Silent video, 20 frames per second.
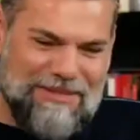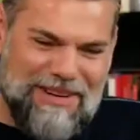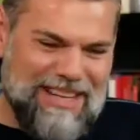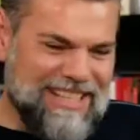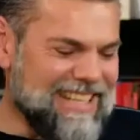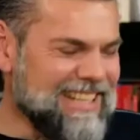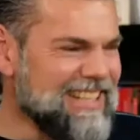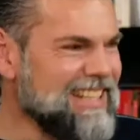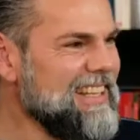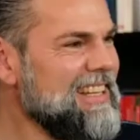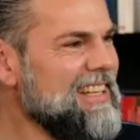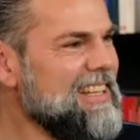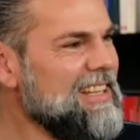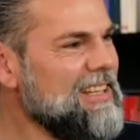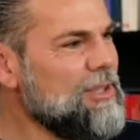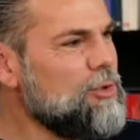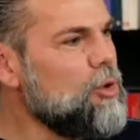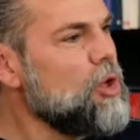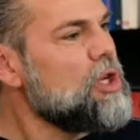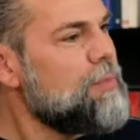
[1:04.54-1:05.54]
suggeriert. zu
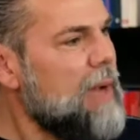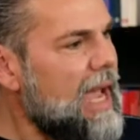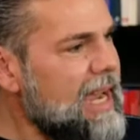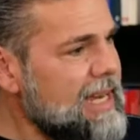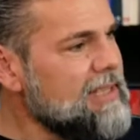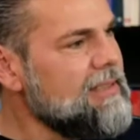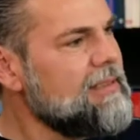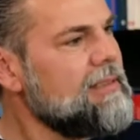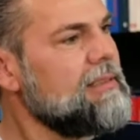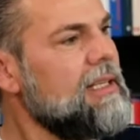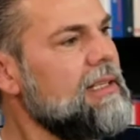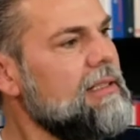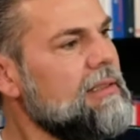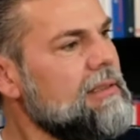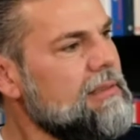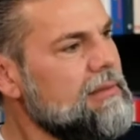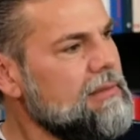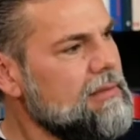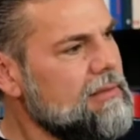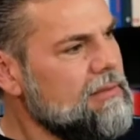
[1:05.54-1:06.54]
durchbrechen, ja.
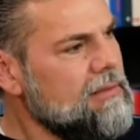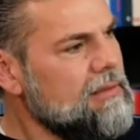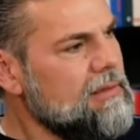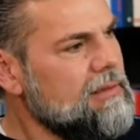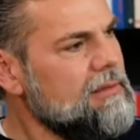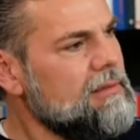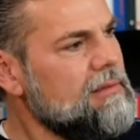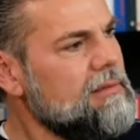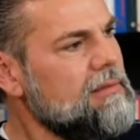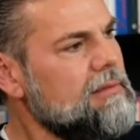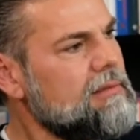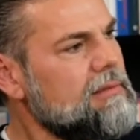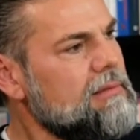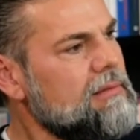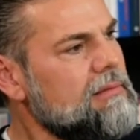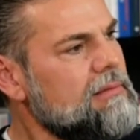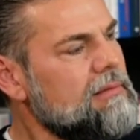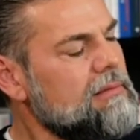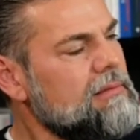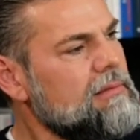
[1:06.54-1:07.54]
müssen wir halt
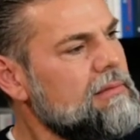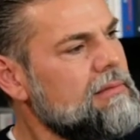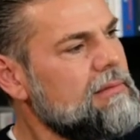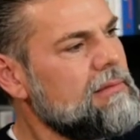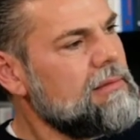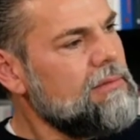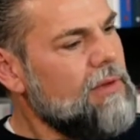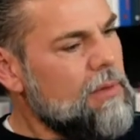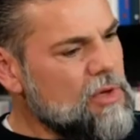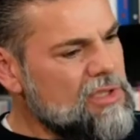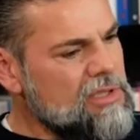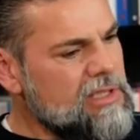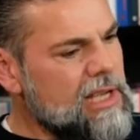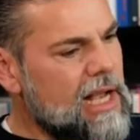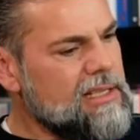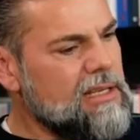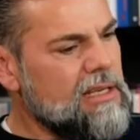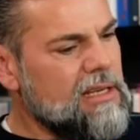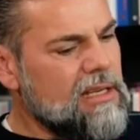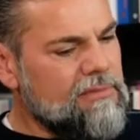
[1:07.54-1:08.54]
Alternativen zeigen. Wir müssen die
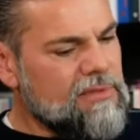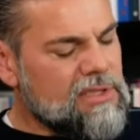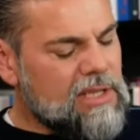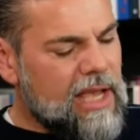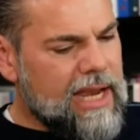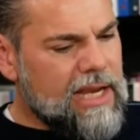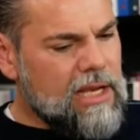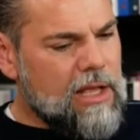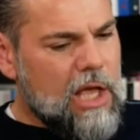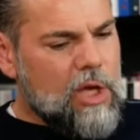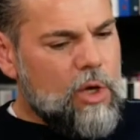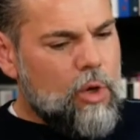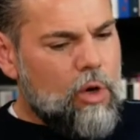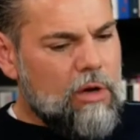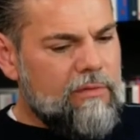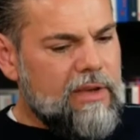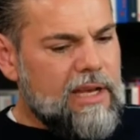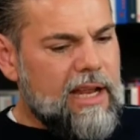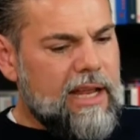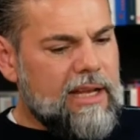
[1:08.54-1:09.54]
Alternativen zeigen.
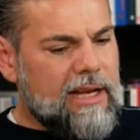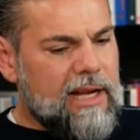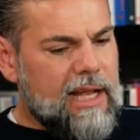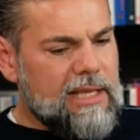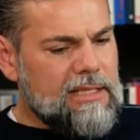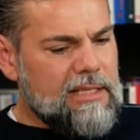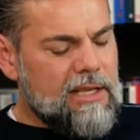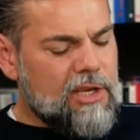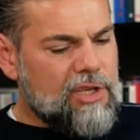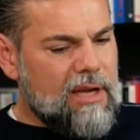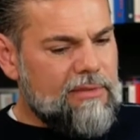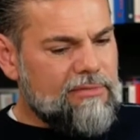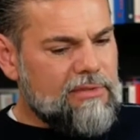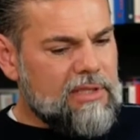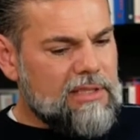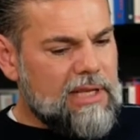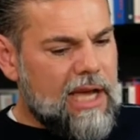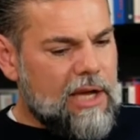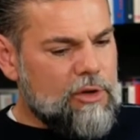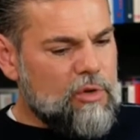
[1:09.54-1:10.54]
Und wenn eine Kanzlerschaft
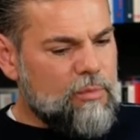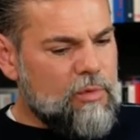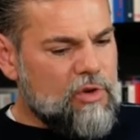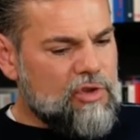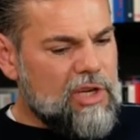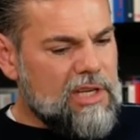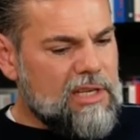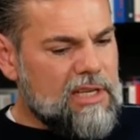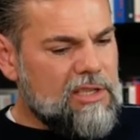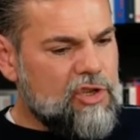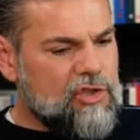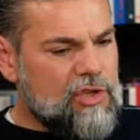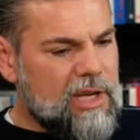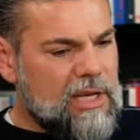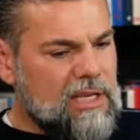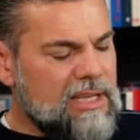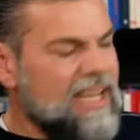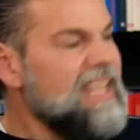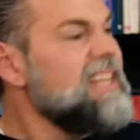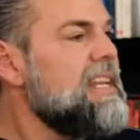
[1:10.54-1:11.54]
äh, dadurch besteht, dass sie
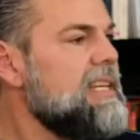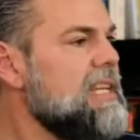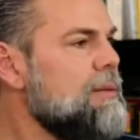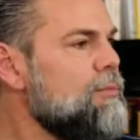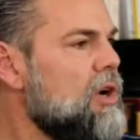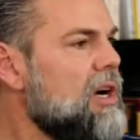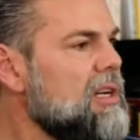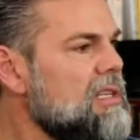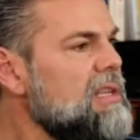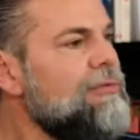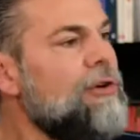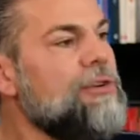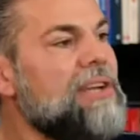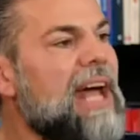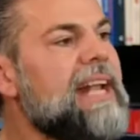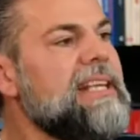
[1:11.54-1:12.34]
ständig in der Demokratie von